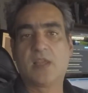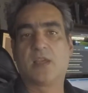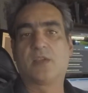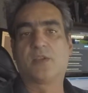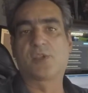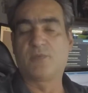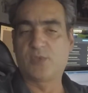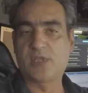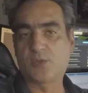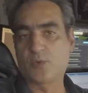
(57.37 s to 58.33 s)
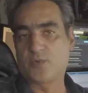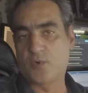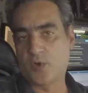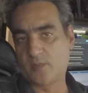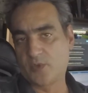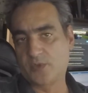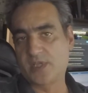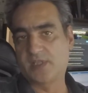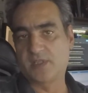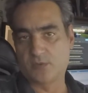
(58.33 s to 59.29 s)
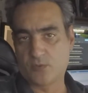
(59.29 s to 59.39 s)
j'ai vu ça sur le forum
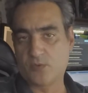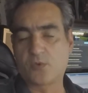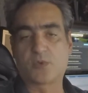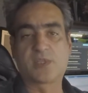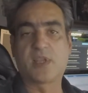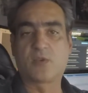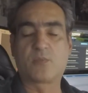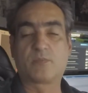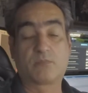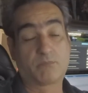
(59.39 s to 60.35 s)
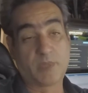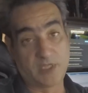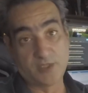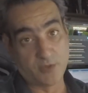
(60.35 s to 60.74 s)
d'Assetto Corsa Competition